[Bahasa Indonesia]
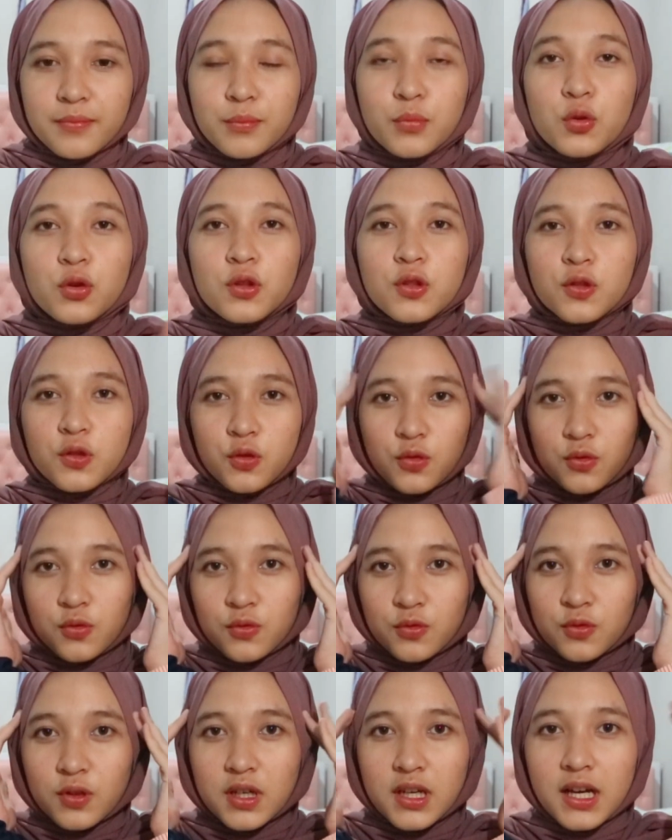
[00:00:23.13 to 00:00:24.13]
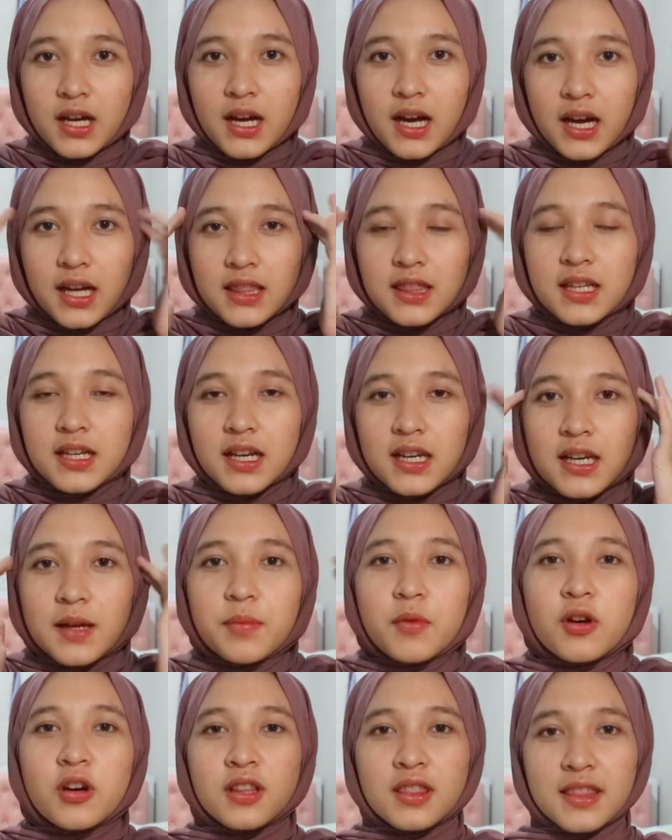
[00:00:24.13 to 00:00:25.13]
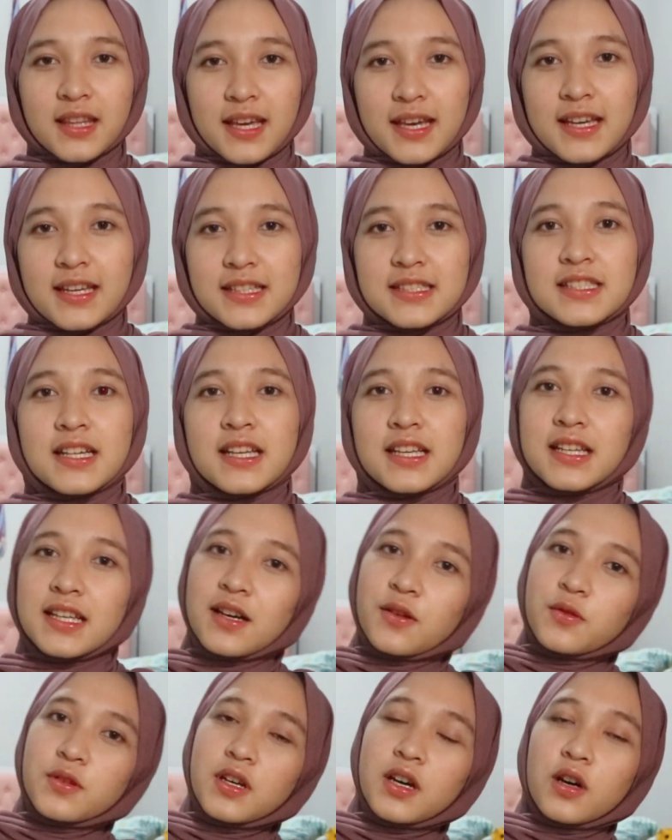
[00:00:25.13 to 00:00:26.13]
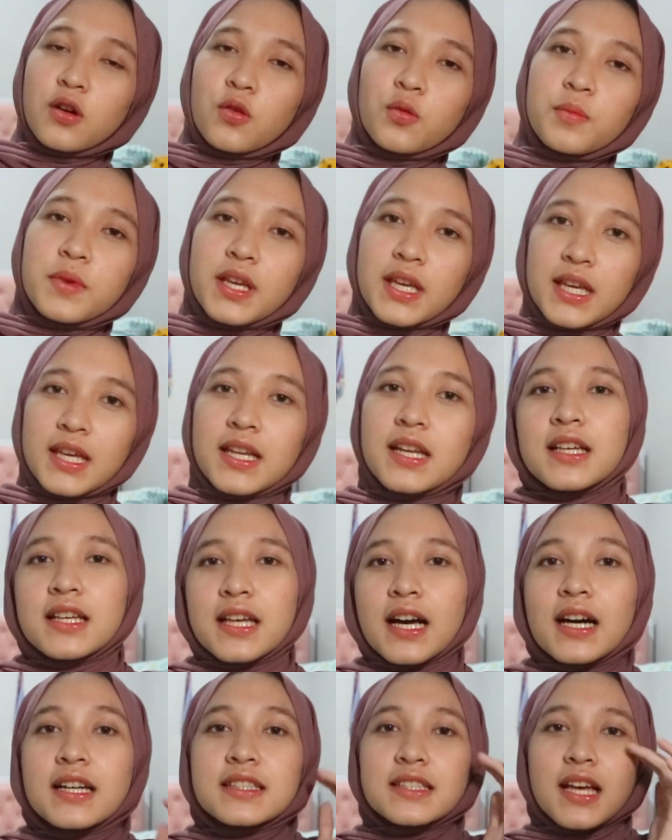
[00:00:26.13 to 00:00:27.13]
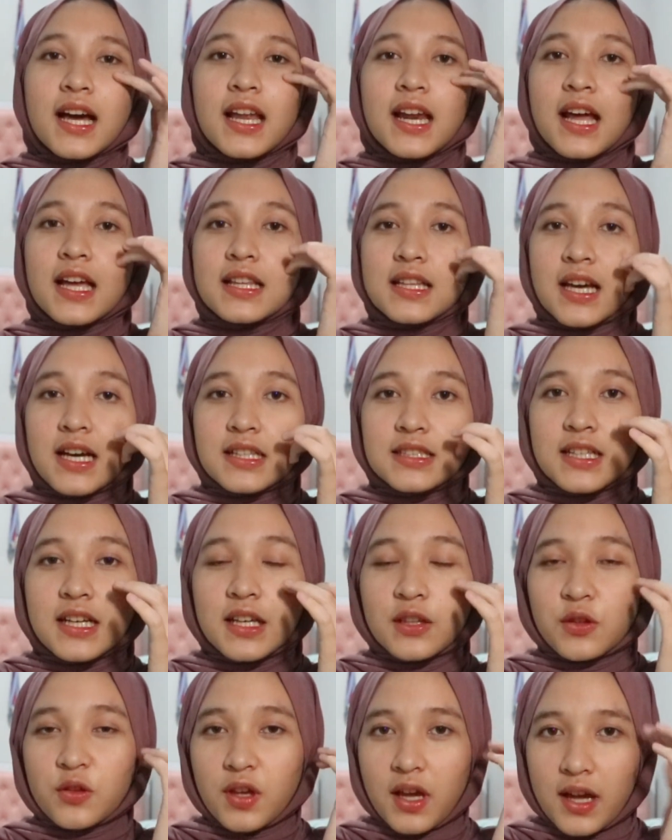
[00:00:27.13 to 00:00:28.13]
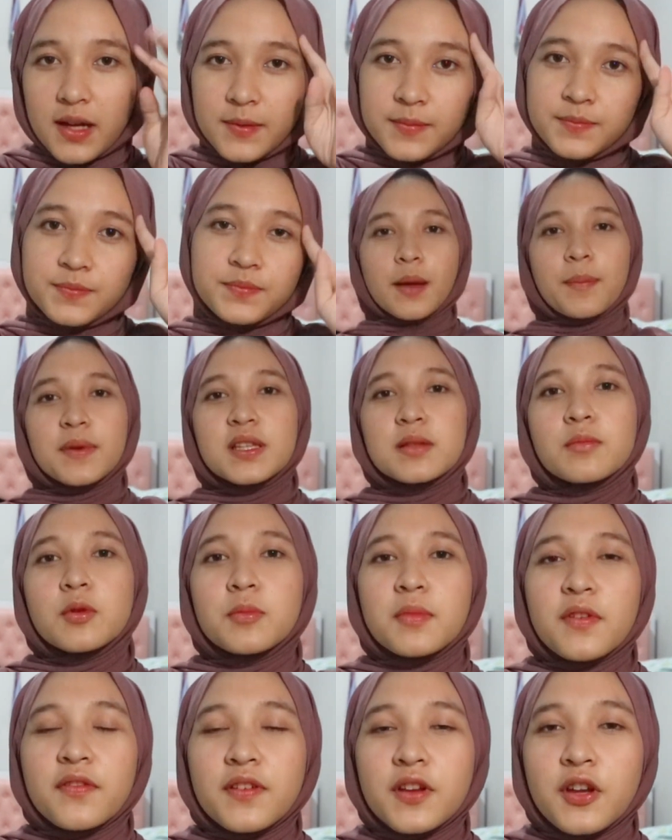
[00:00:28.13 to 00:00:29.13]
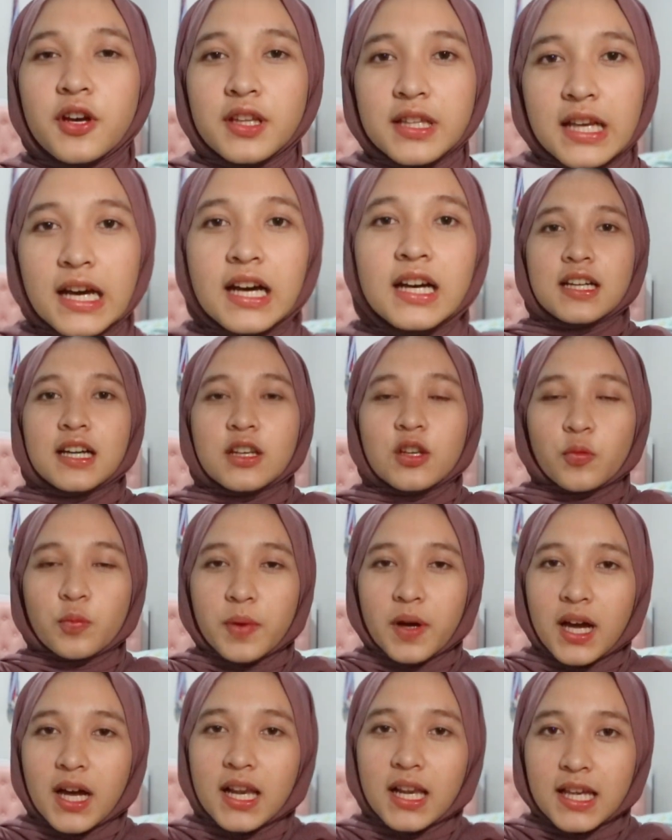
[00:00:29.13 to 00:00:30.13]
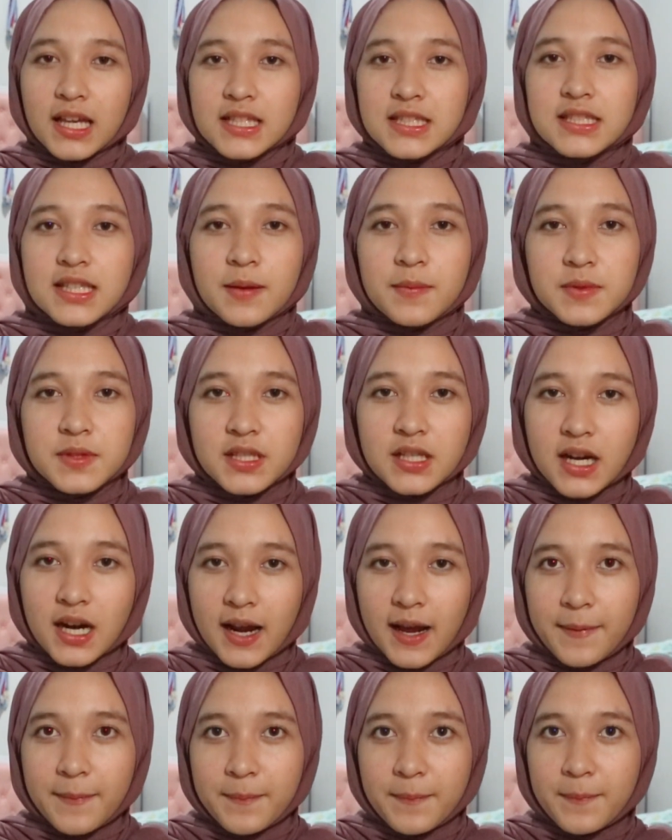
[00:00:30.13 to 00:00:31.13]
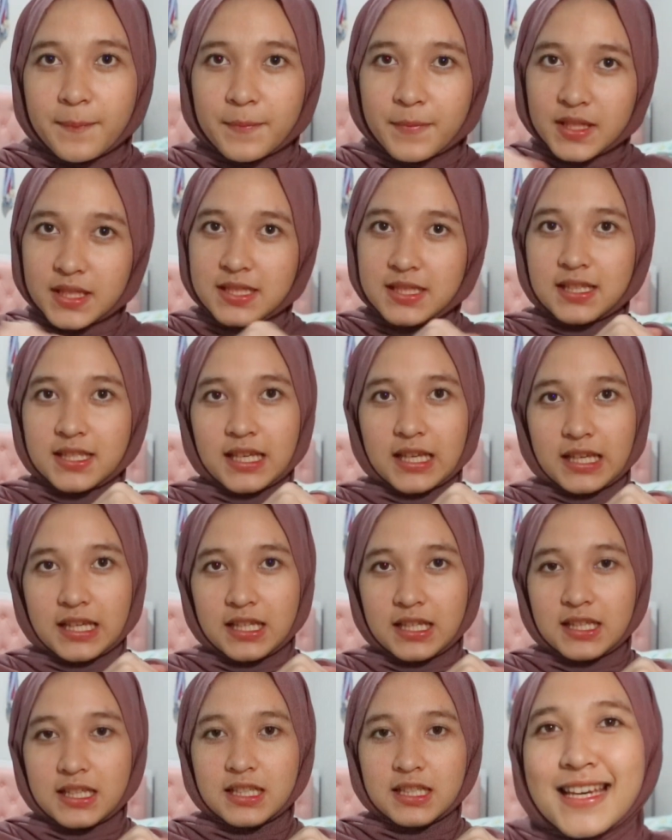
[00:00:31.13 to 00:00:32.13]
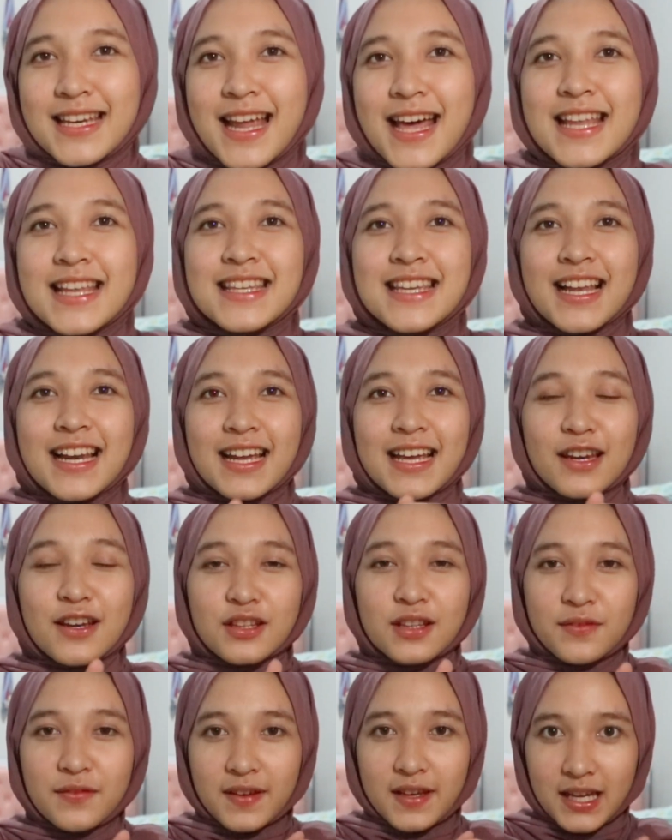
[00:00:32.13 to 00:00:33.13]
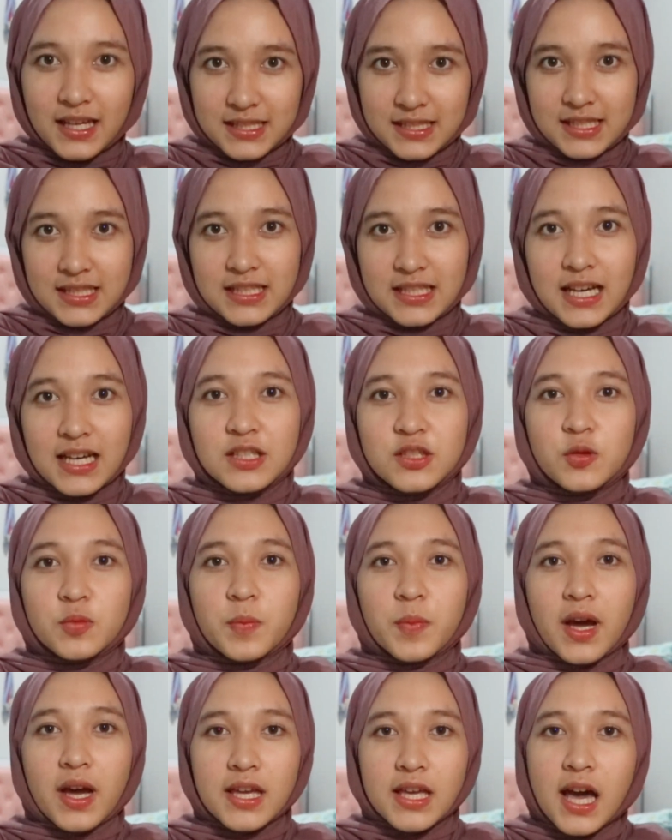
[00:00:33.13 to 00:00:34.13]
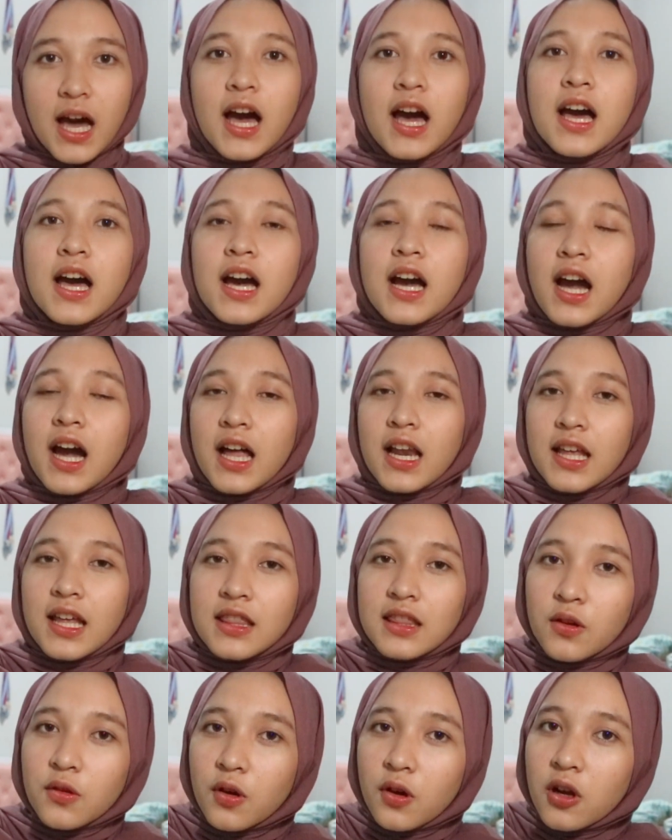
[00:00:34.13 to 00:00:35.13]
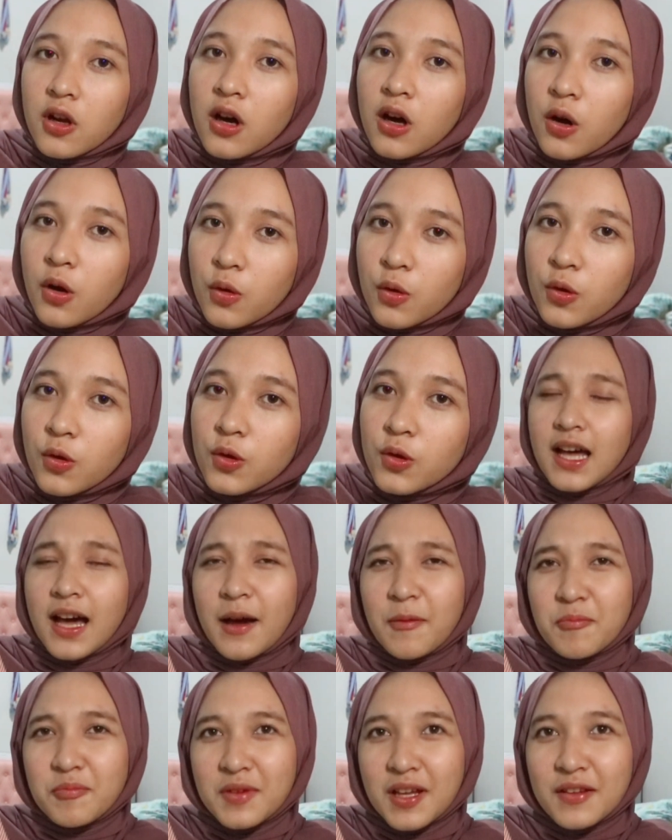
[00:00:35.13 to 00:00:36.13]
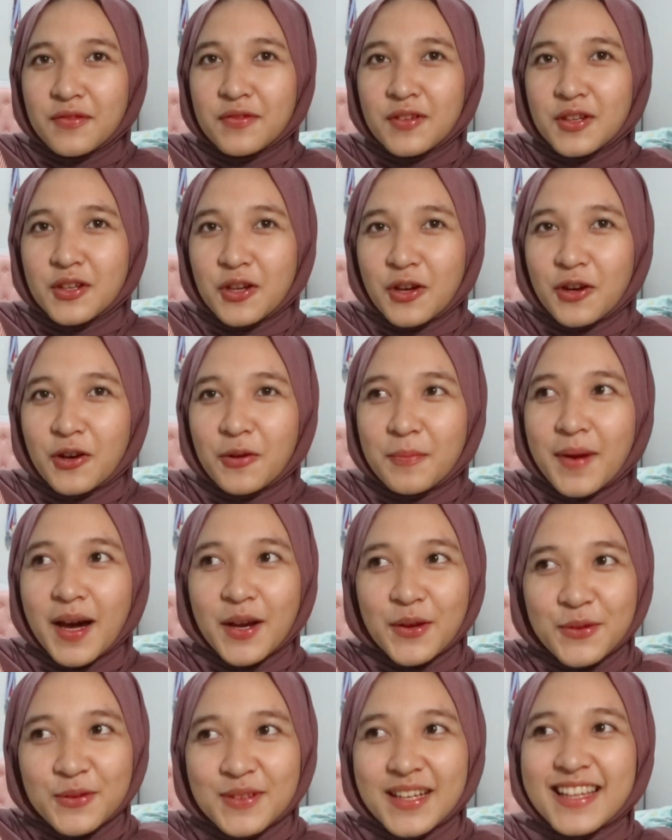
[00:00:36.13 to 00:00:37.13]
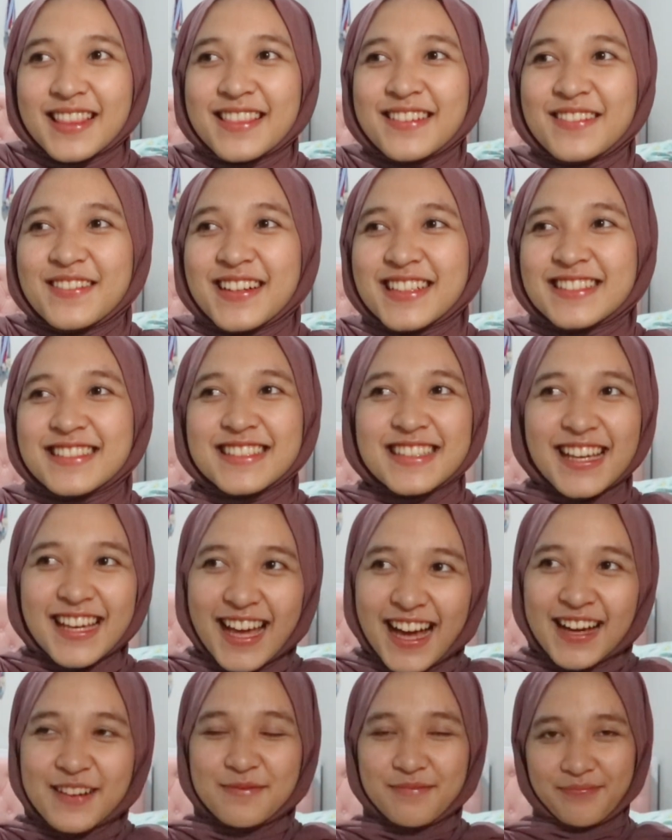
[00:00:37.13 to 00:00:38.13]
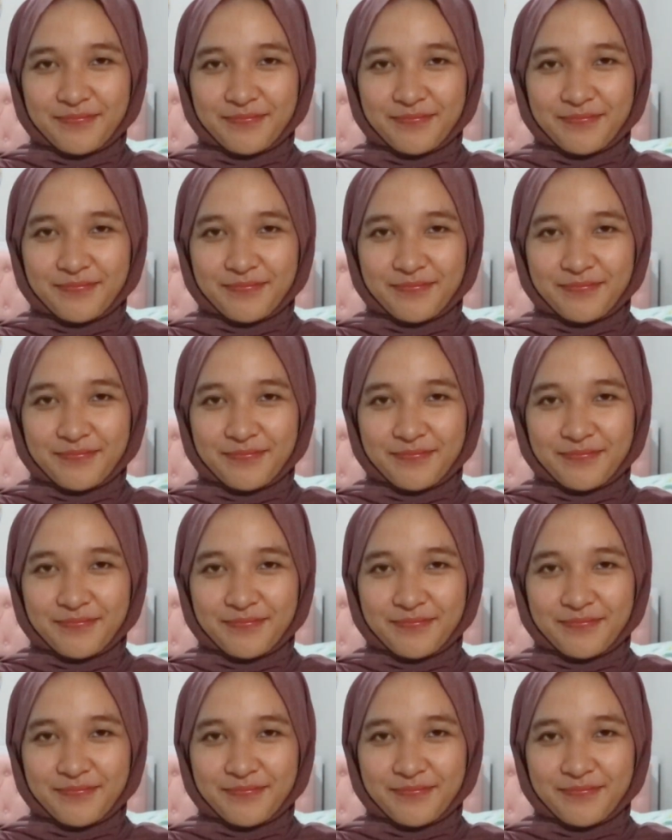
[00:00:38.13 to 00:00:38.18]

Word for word: buntu akan terhadap konten jadi ya udah aku bikin yang seadanya aja gitu ya tapi sebelum ke videonya jangan lupa kalian subscribe di sini dan nyalain notifikasinya supaya kalian tahu kalau aku update video baru maksudnya ya